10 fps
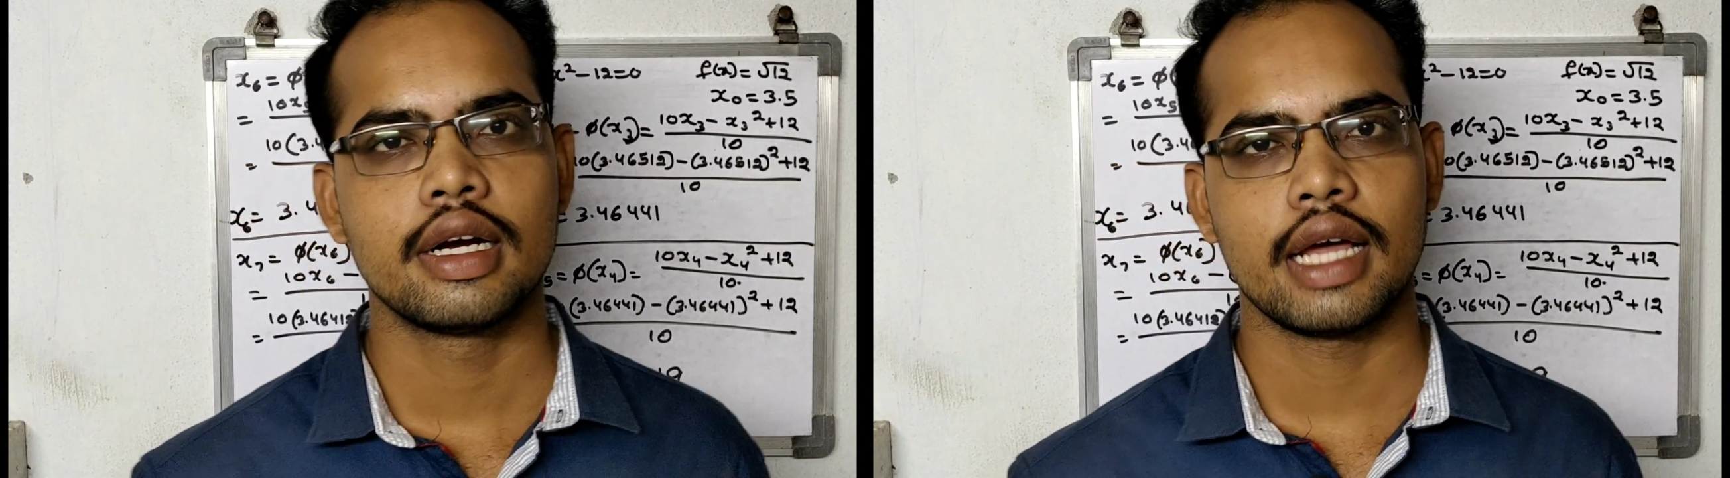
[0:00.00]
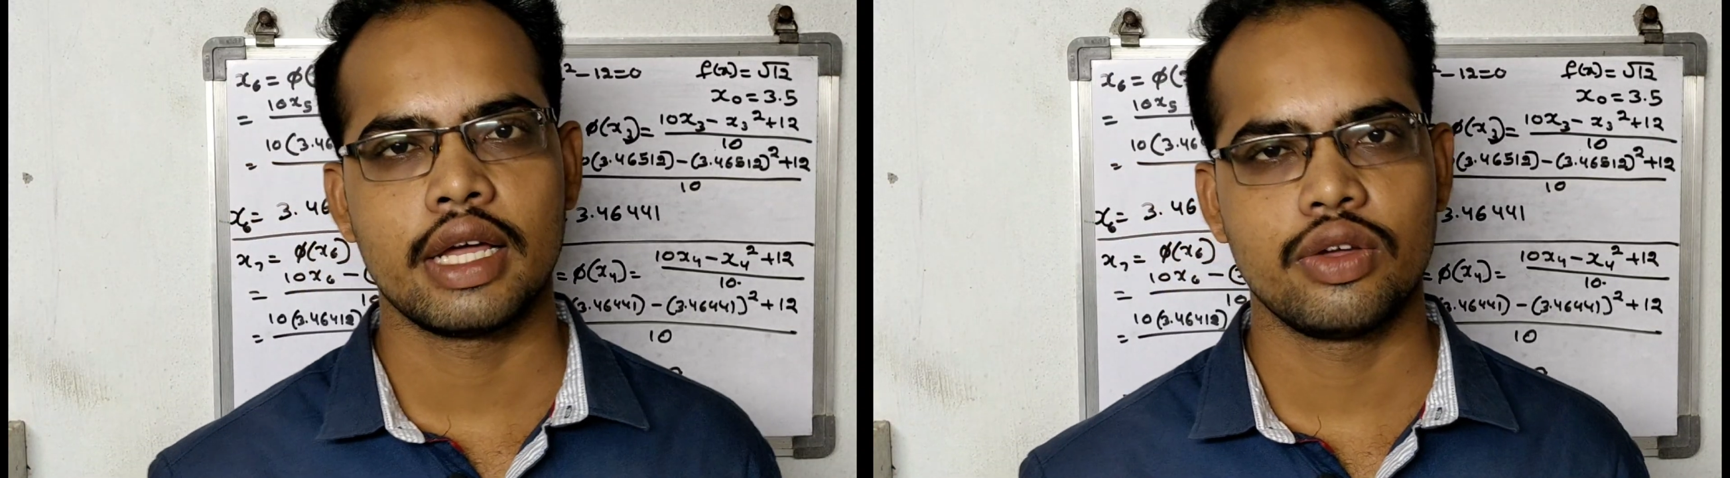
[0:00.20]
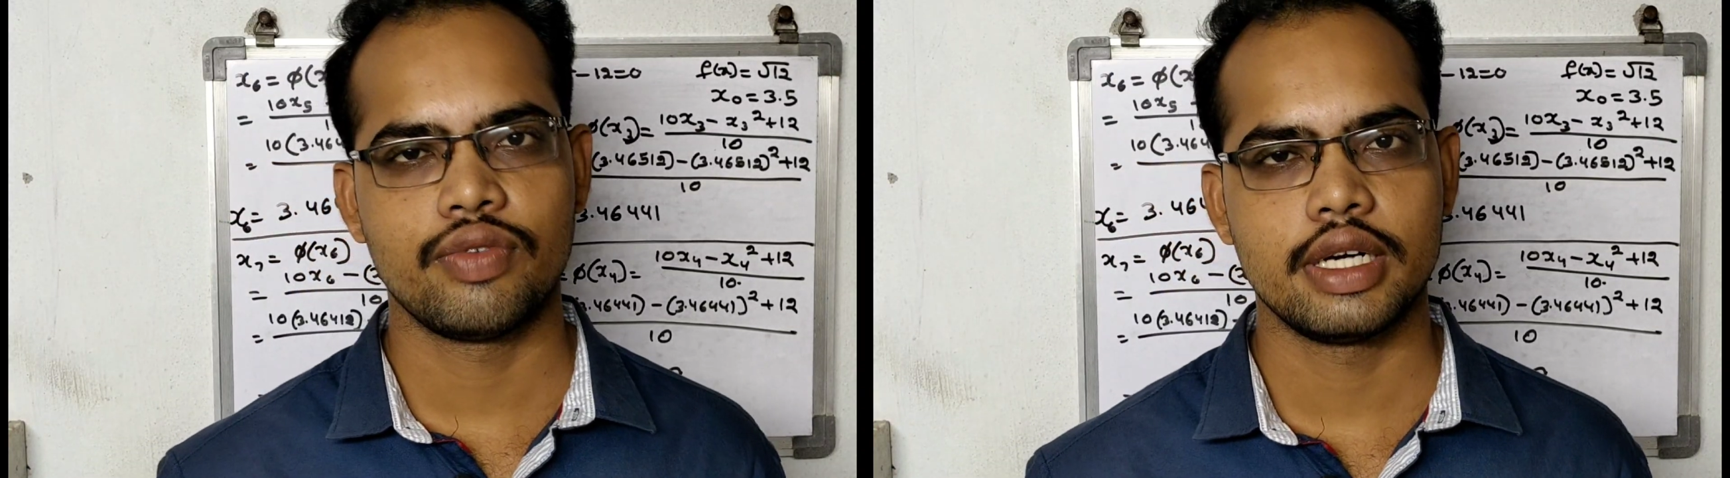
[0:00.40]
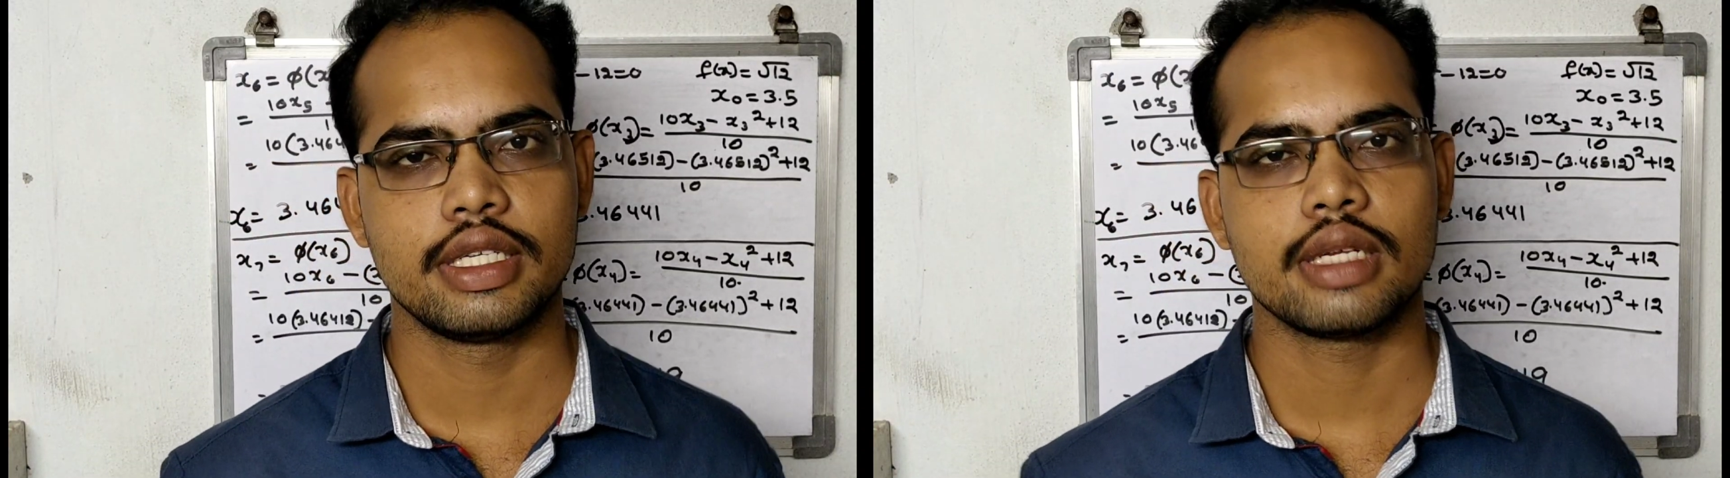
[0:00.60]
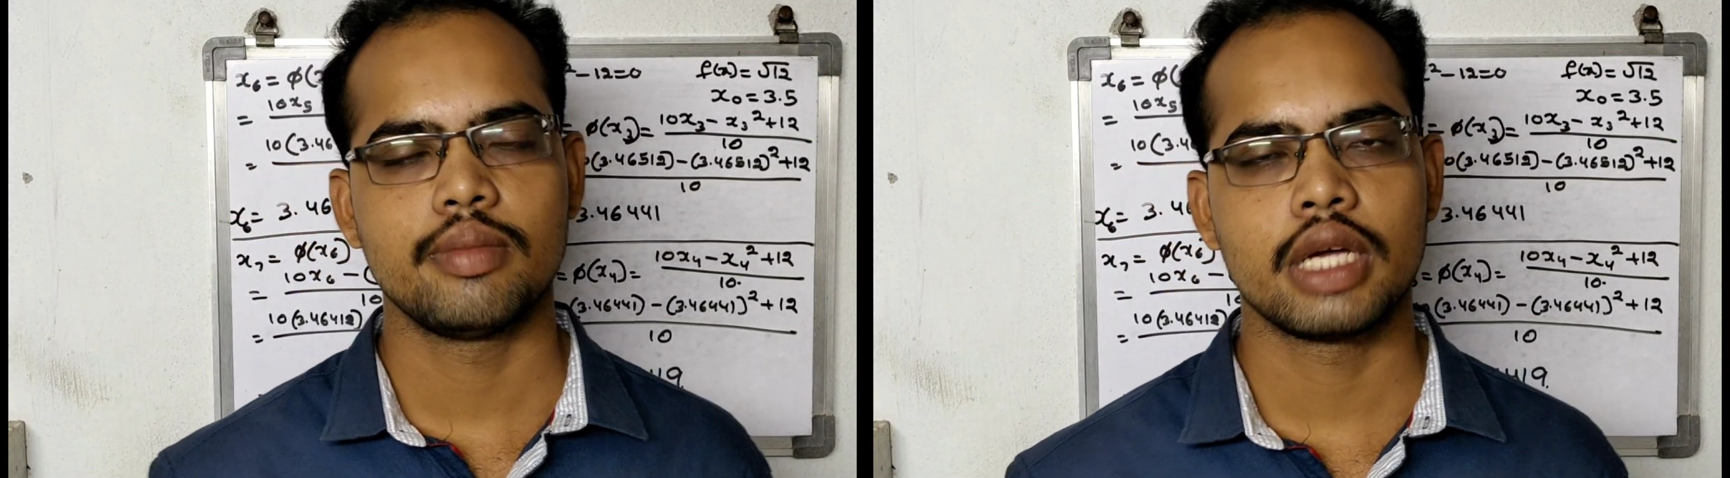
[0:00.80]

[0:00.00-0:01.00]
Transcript: థ్యాంక్ యూ ఫ్రెండ్స్